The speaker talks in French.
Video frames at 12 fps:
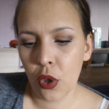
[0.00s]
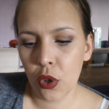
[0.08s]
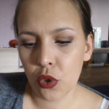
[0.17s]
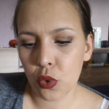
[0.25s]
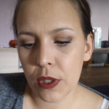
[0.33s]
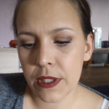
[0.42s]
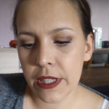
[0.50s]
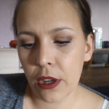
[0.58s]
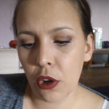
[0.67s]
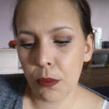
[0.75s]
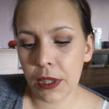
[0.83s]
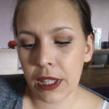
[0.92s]
Je crois que c'est
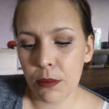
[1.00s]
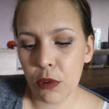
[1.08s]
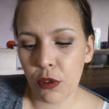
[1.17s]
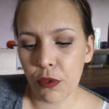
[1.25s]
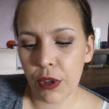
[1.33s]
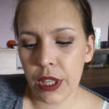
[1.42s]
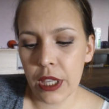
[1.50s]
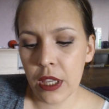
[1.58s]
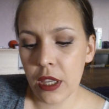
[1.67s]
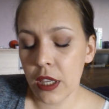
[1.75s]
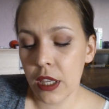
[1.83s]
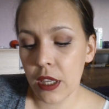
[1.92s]
Ambre qui me l'a
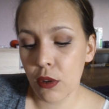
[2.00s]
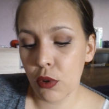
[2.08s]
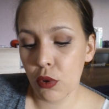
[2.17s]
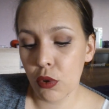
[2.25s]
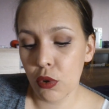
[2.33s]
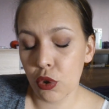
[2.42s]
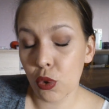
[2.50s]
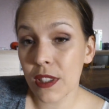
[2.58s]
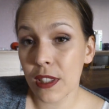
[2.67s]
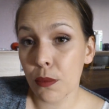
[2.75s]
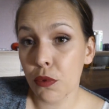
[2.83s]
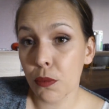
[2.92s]
envoyée, et euh, je crois que
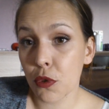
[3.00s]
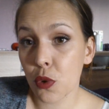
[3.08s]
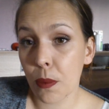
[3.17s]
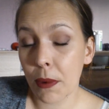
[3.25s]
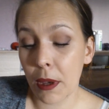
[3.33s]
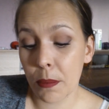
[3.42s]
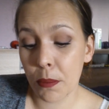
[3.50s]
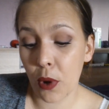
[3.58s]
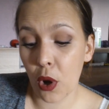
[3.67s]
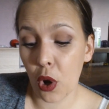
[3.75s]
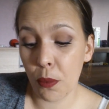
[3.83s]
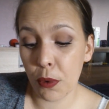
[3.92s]
c'est plus mon soin
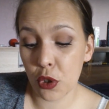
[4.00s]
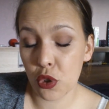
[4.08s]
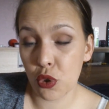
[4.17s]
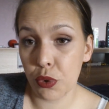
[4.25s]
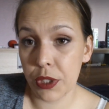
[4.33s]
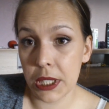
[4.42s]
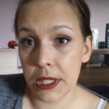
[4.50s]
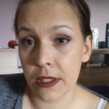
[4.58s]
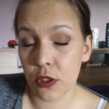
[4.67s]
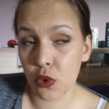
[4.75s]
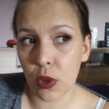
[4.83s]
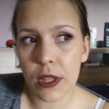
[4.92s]
Ambre, je l'utilise.
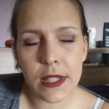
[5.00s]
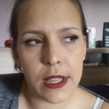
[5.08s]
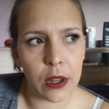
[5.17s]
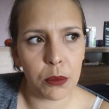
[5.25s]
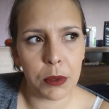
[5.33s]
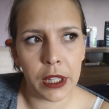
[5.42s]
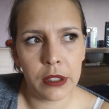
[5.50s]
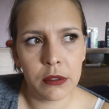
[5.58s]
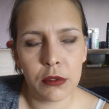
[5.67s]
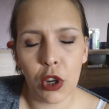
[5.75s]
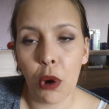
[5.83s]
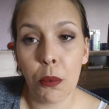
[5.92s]
Je crois que c'est Ambre. Hein.
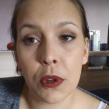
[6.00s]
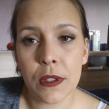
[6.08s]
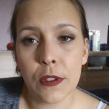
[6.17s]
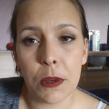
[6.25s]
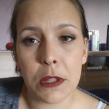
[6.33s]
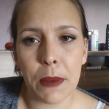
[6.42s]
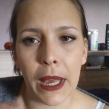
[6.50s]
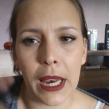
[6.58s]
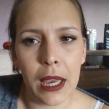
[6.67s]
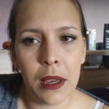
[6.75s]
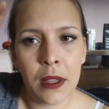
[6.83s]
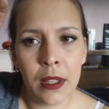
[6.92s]
Ambre, si tu passes par là,